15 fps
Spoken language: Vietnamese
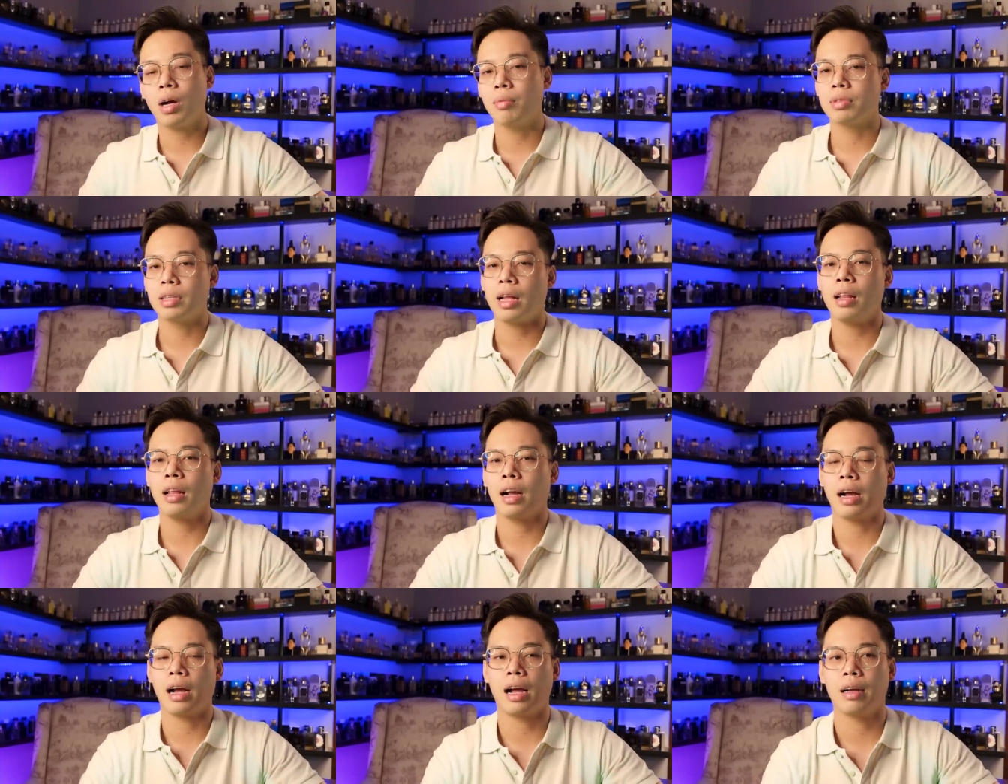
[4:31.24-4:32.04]
có cảm giác
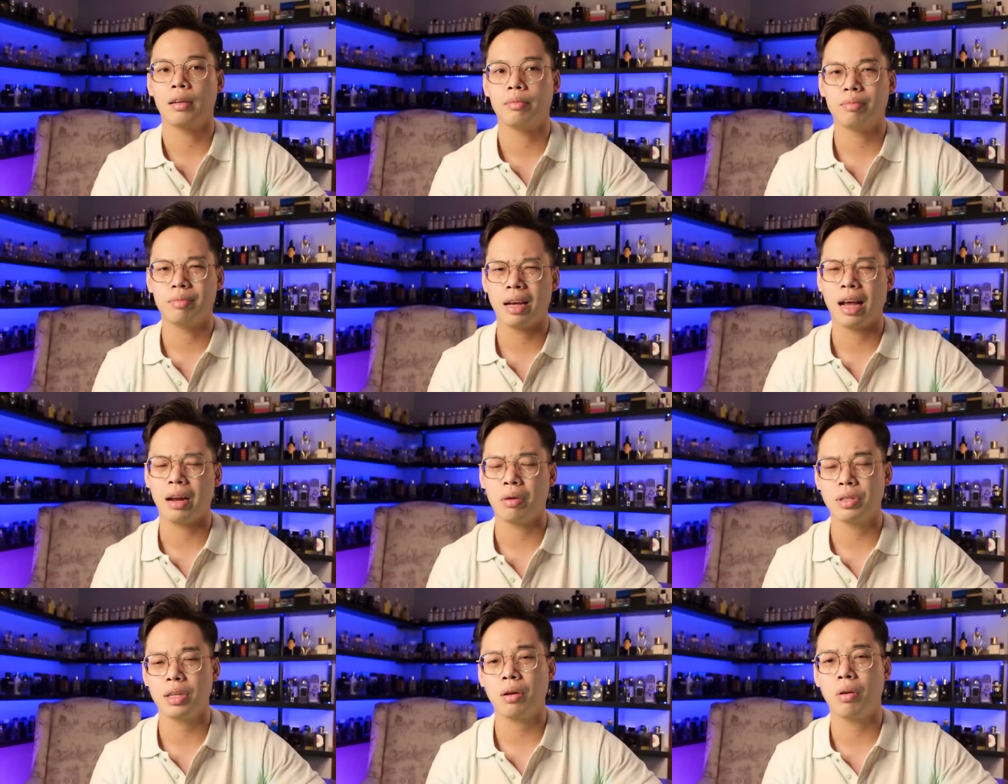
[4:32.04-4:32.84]
là à
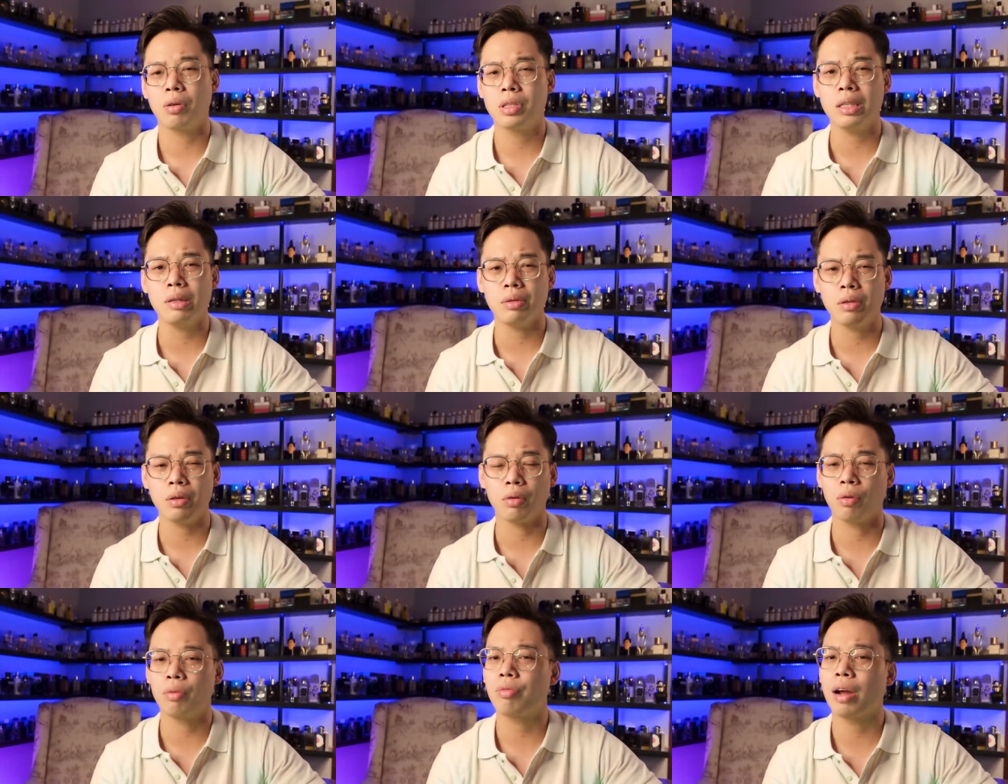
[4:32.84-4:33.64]
nó sẽ khó chịu như còn con